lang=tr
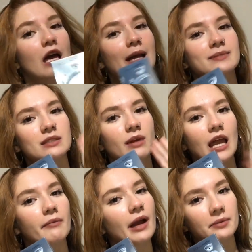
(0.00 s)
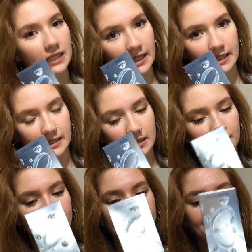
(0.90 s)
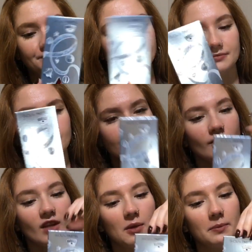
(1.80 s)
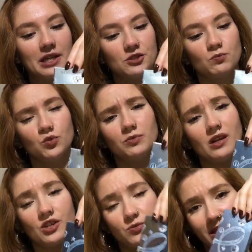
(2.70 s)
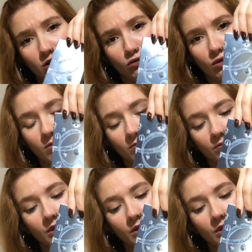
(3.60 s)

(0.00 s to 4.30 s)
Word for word: Hepsini beraber bir deneriz. Ama ben şimdi bunu bir açmak istiyorum.